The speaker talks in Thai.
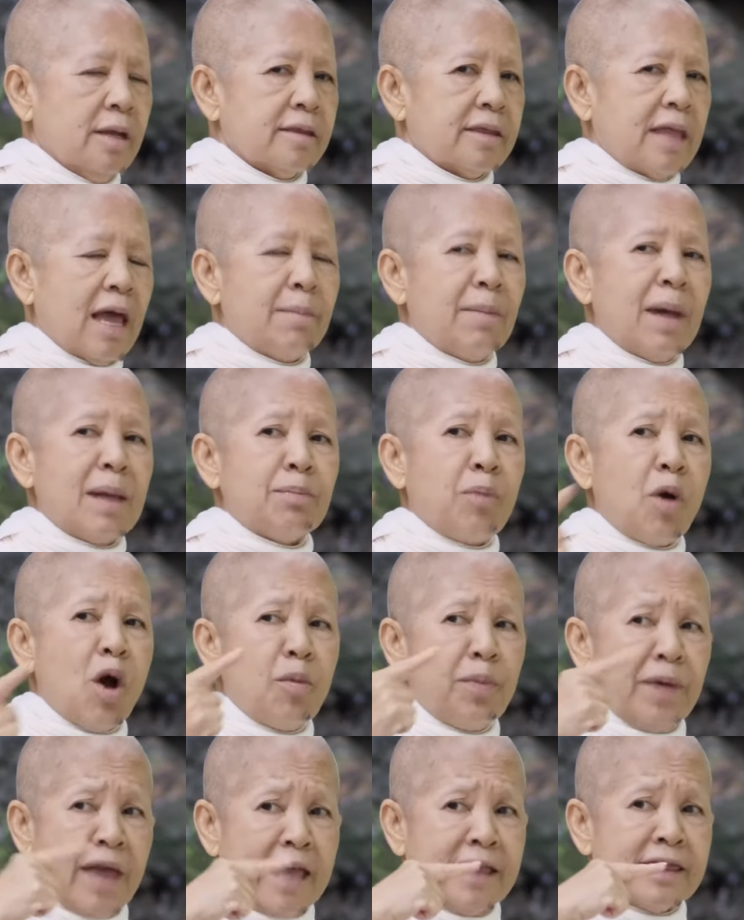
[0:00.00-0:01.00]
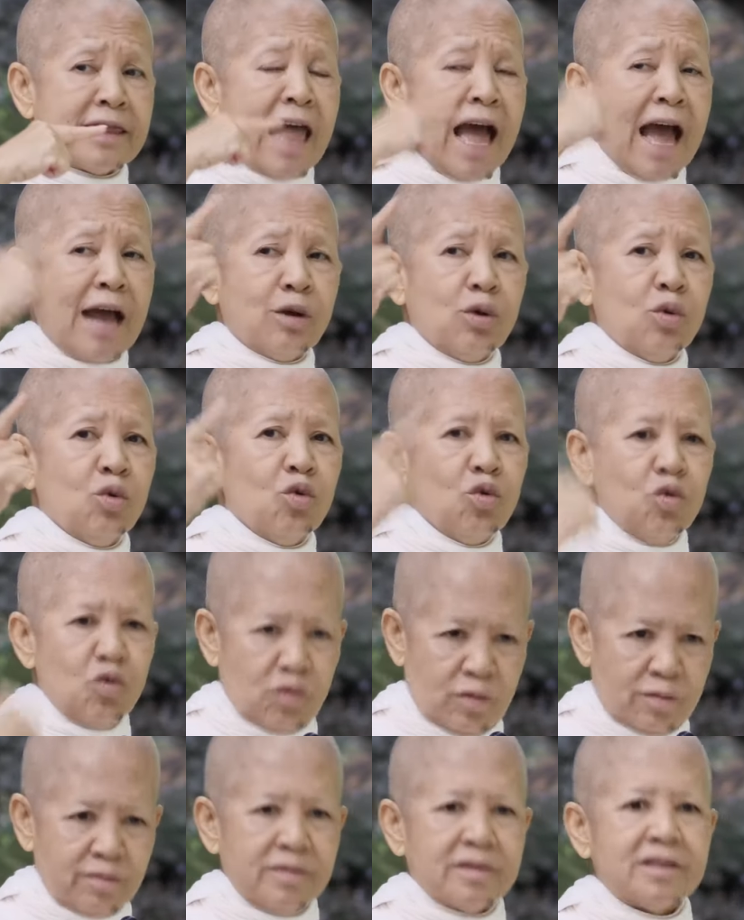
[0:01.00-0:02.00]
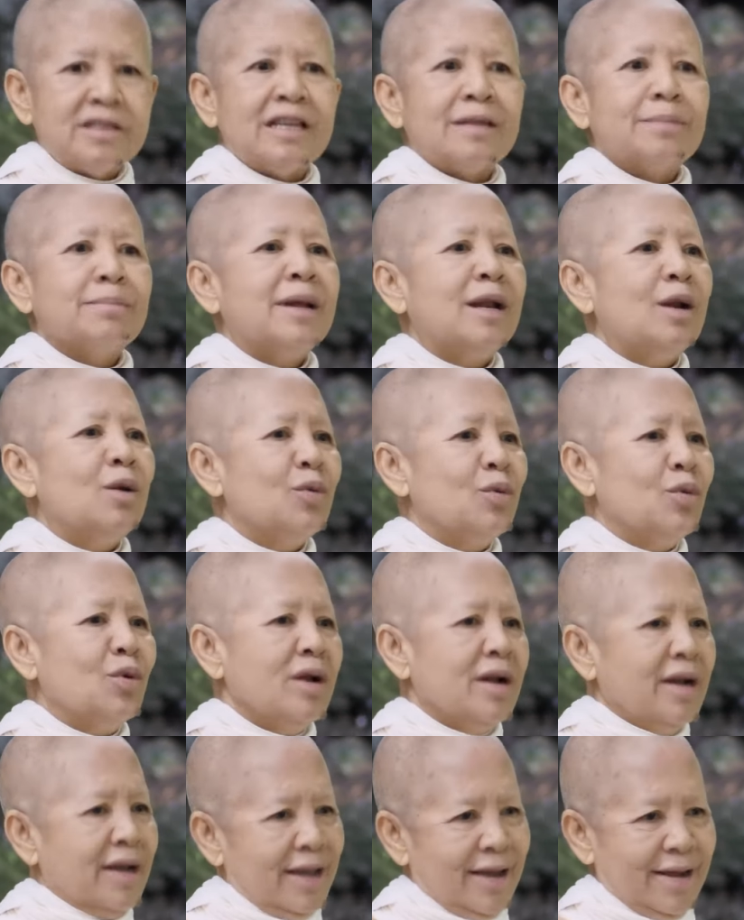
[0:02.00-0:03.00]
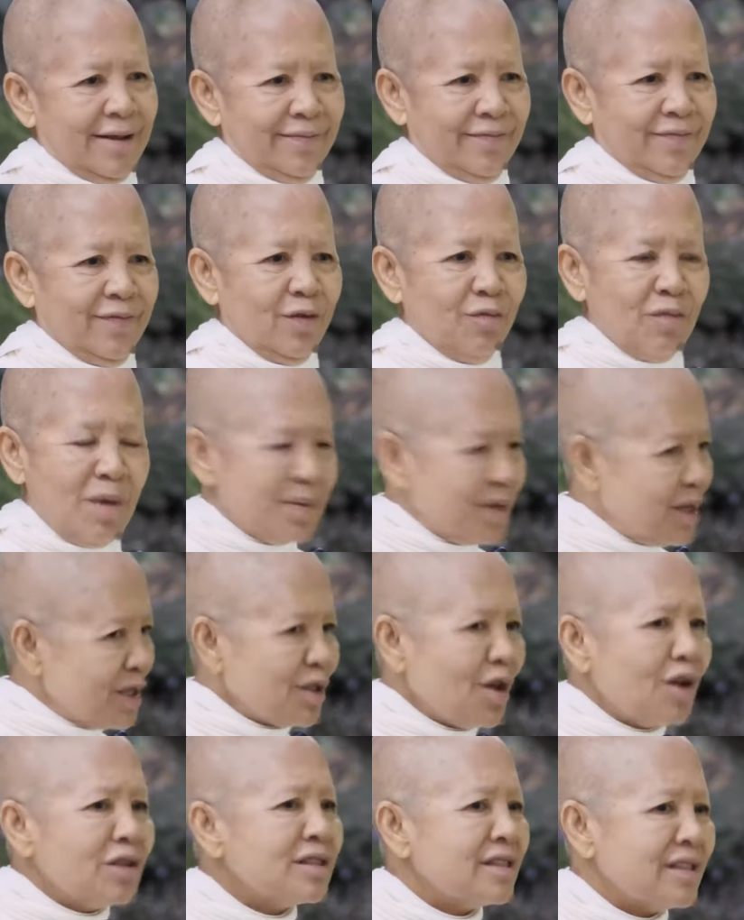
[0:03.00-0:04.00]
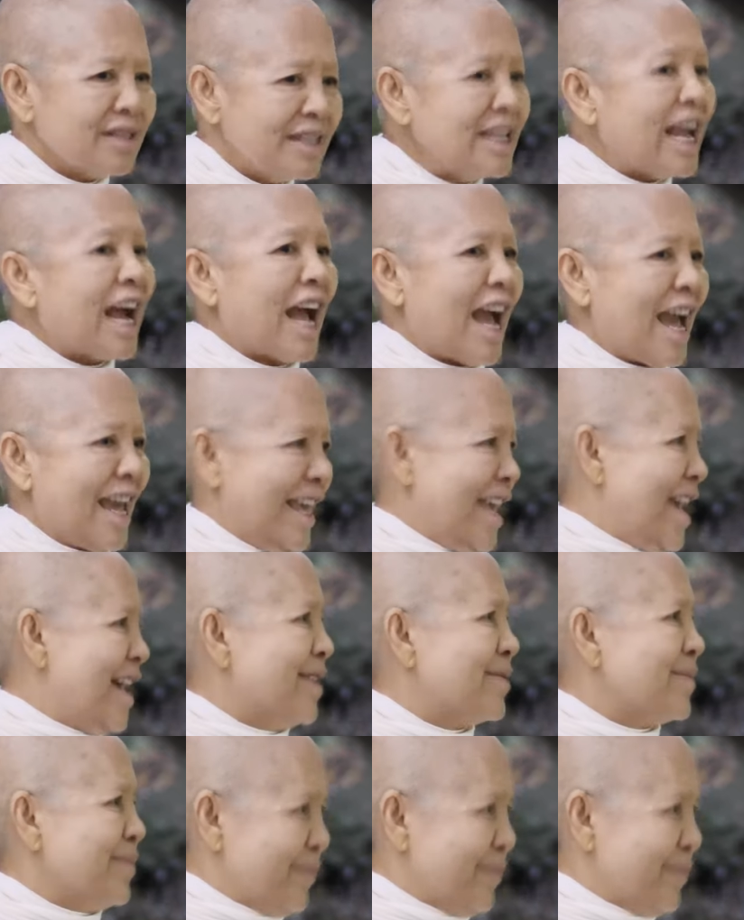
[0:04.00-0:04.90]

แต่มันพอเห็นตาดูจิตมันรู้เลยอะว่ามันจะต้องยังไงอะ